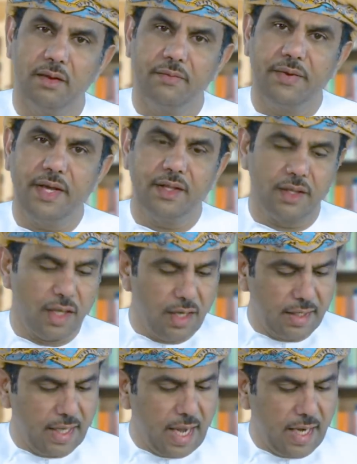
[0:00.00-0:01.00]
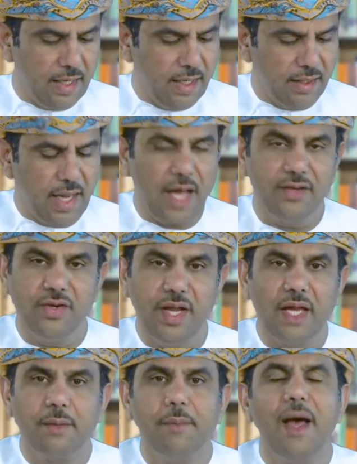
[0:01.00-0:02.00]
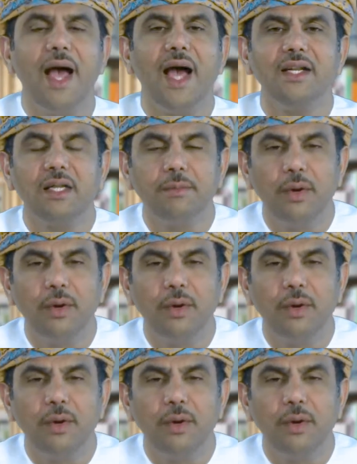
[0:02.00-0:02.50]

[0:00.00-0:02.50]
فيذكر لك يعني تحديات ما عادت